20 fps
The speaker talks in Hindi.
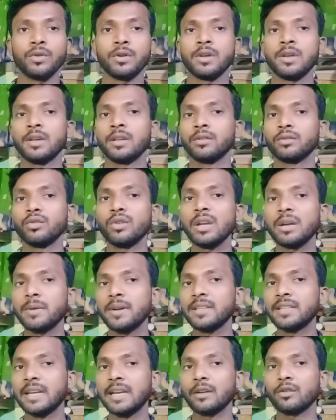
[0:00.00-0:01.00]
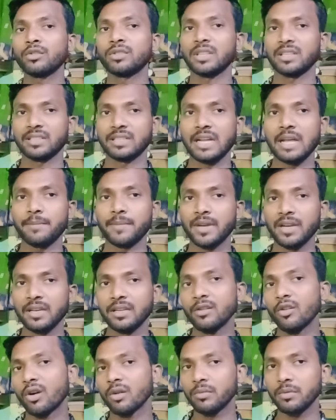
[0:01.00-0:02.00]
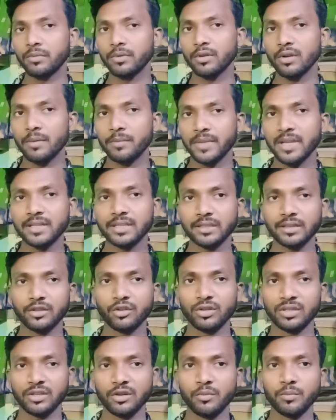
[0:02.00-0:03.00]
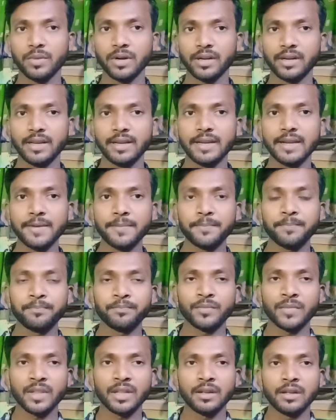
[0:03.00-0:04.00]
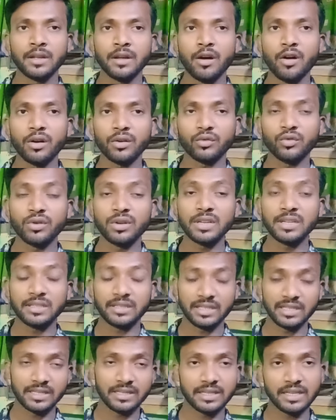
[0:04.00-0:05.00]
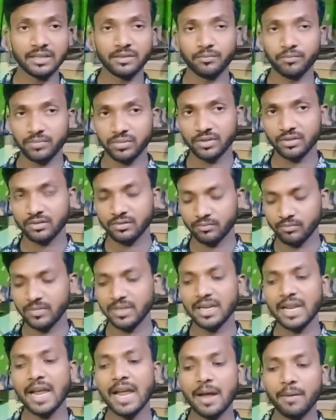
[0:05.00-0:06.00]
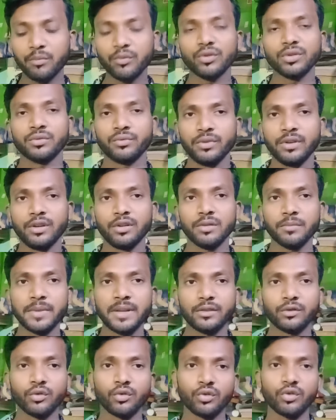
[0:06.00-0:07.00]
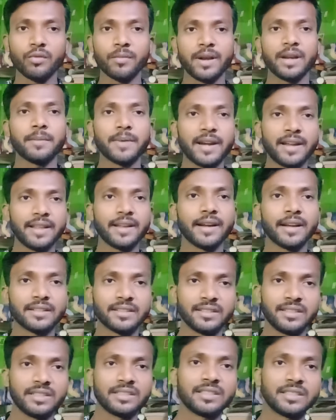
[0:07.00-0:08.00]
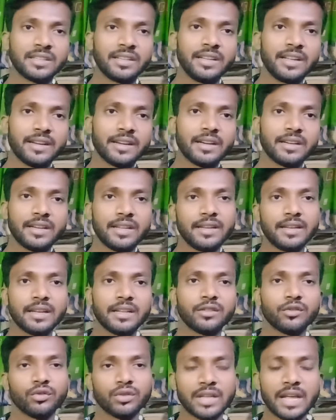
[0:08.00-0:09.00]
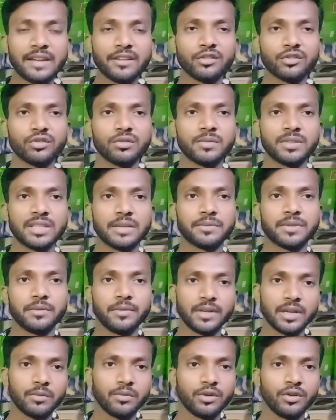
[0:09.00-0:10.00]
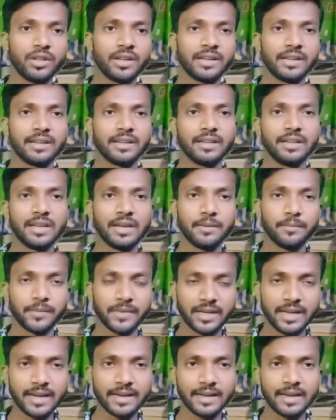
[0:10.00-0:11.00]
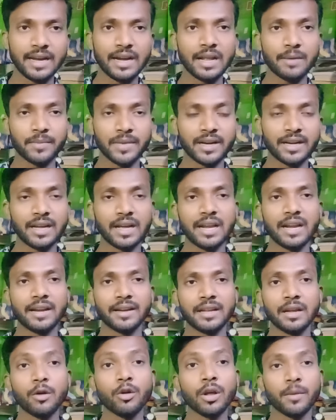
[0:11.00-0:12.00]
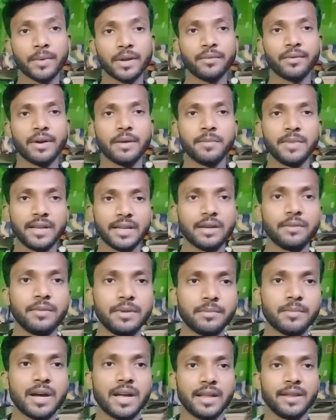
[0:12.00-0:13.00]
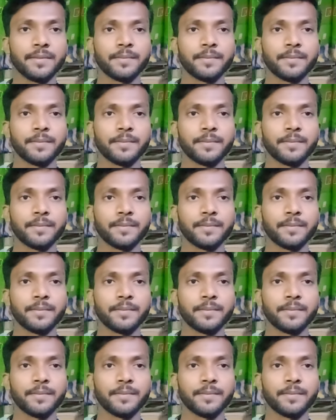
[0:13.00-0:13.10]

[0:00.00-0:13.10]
तो एक बार चैनल को सब्सक्राइब कर लीजिए और भी वीडियो आप देख सकते हो इसके ऊपर ठीक है और कोई दिक्कत मिला है आपको इस वीडियो में तो कमेंट मारिएगा सजेस्ट करिएगा ठीक है तो थैंक यू सो मच आप सभी का वीडियो देखने के लिए टेक केयर अपना ख्याल रखिए और अपनी फैमिली का भी बाय